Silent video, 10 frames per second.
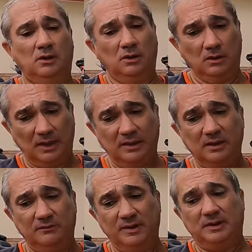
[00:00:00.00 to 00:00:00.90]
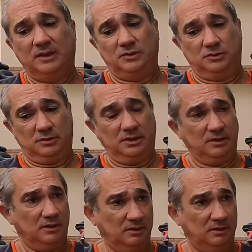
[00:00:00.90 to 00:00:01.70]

Ho anche il vantaggio che